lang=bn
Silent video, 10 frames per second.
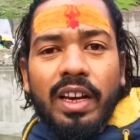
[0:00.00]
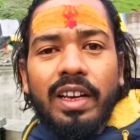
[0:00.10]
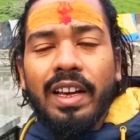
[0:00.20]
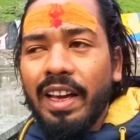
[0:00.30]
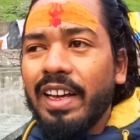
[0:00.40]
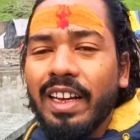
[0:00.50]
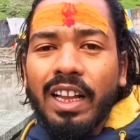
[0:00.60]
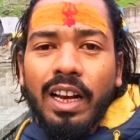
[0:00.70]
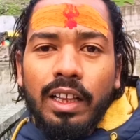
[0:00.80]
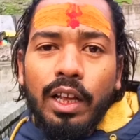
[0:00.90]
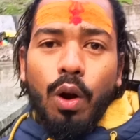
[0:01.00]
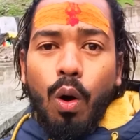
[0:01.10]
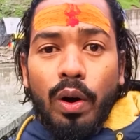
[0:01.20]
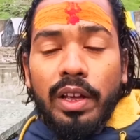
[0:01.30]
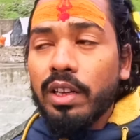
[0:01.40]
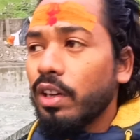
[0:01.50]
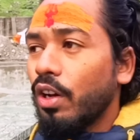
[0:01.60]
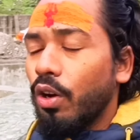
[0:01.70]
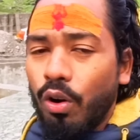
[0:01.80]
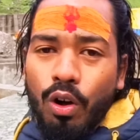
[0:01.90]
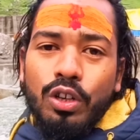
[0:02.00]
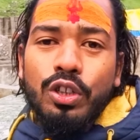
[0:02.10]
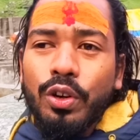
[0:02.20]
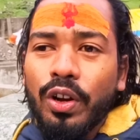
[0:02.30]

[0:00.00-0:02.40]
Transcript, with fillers: যায় এই কেদারনাথের অনেক রহস্য